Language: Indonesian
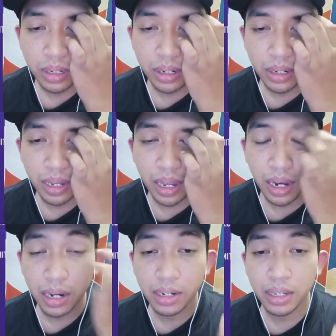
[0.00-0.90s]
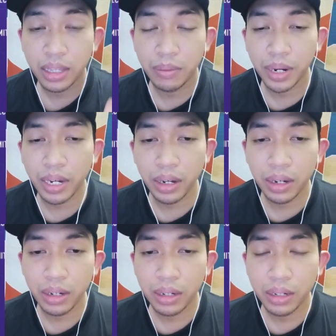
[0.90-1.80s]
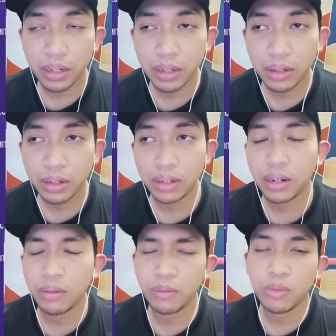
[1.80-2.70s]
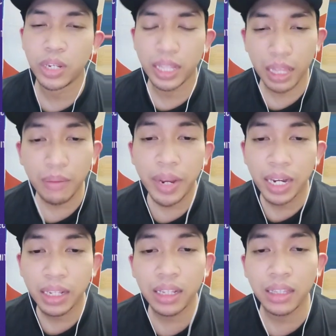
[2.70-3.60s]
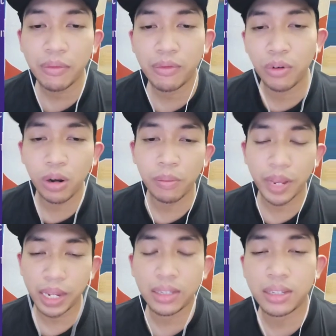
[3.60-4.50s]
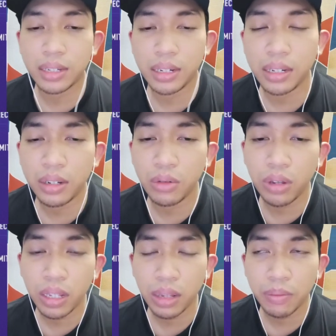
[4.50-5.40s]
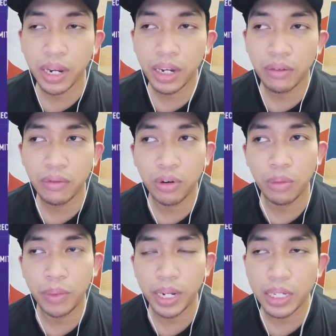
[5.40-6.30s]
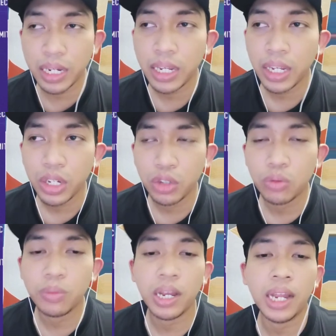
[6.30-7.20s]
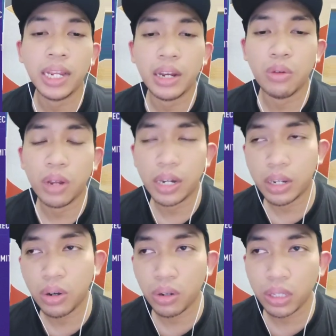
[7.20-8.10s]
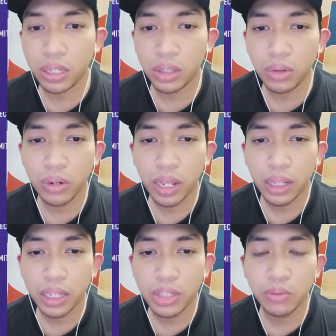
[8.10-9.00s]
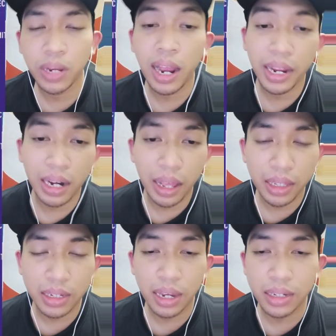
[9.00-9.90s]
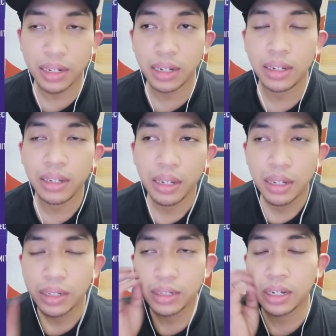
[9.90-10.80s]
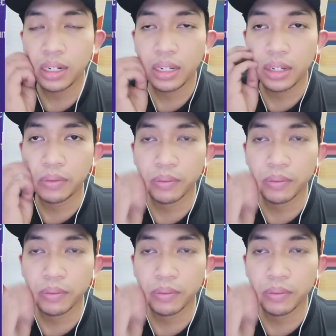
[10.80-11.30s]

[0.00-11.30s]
nggak akan kita mainin kita mainin tetap full match uh, eh, gue tetap mainin full match cuma yang gue record itu nanti cuma highlightnya aja jadi